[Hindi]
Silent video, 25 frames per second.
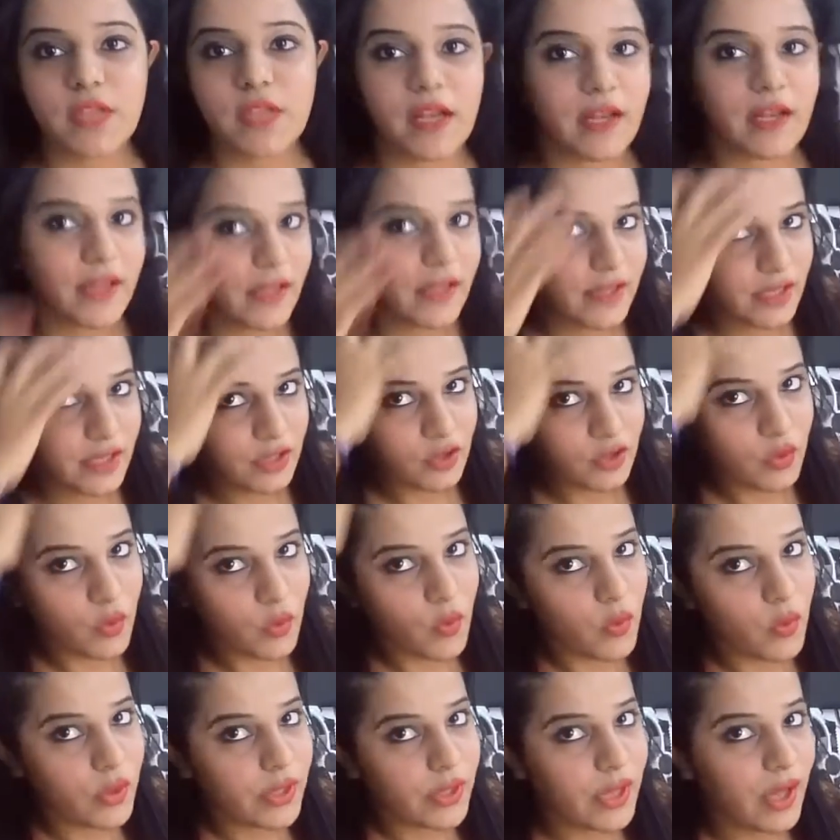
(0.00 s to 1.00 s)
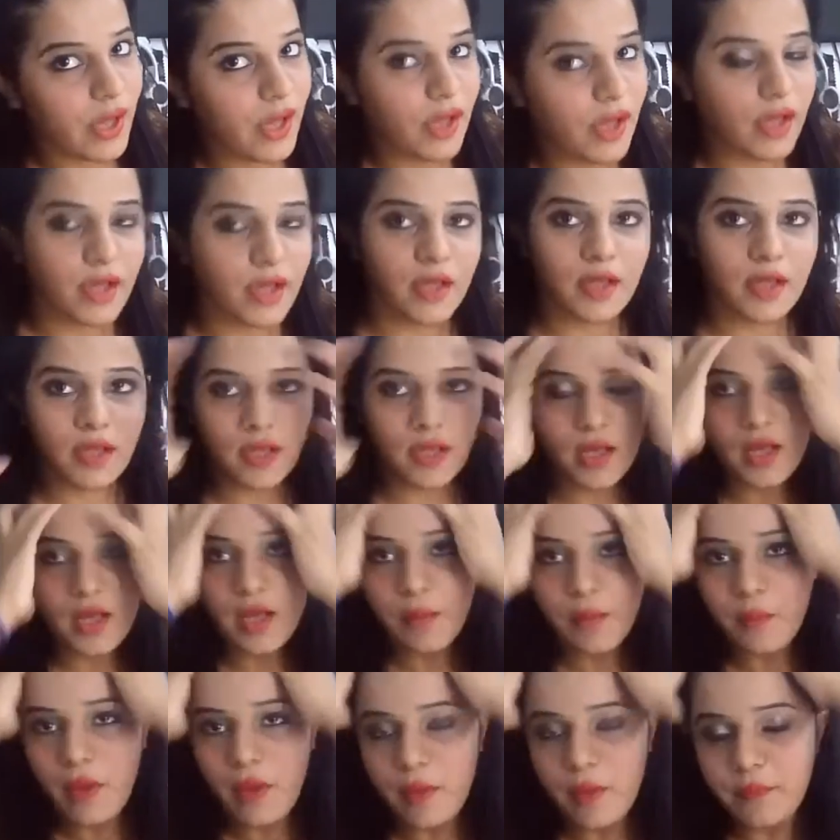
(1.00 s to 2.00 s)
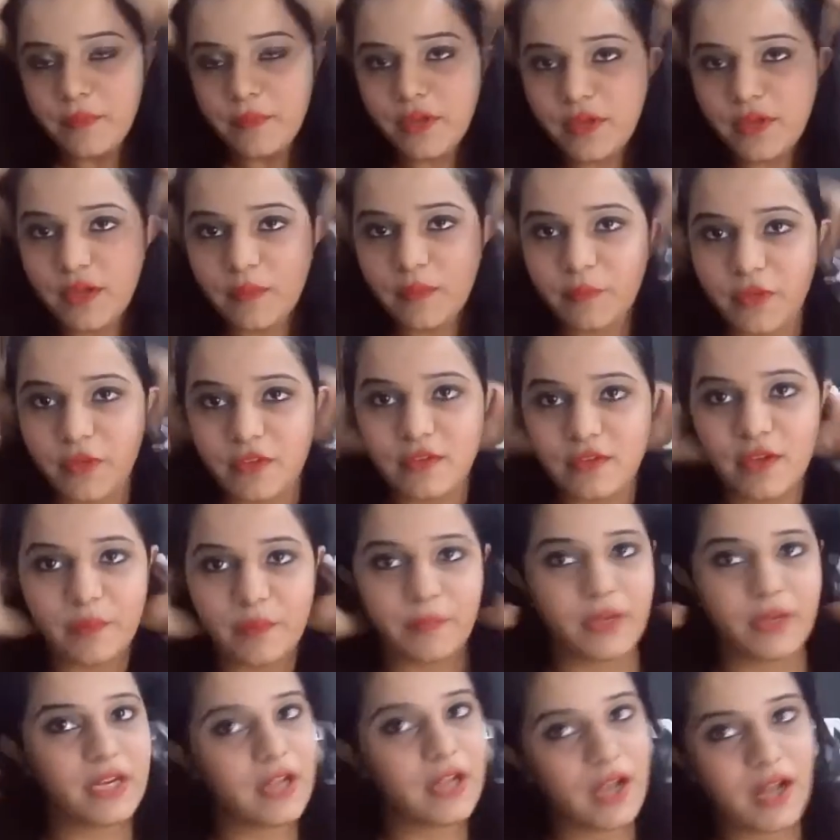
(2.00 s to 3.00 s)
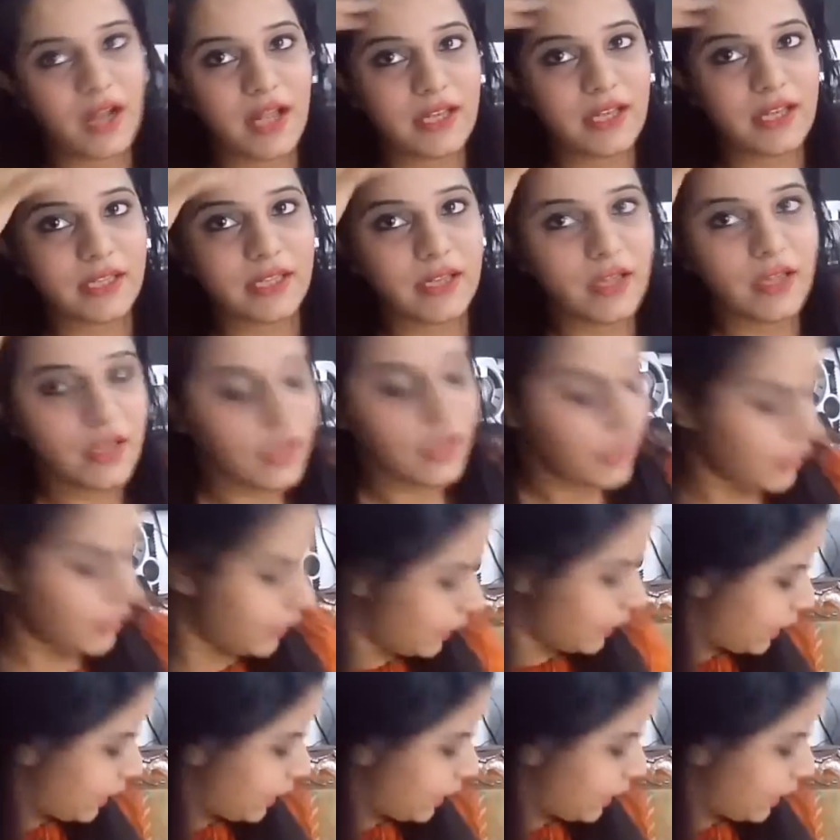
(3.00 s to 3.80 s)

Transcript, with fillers: चलिए ये तो हो गया अब आपने अपने सर पे लगा लिया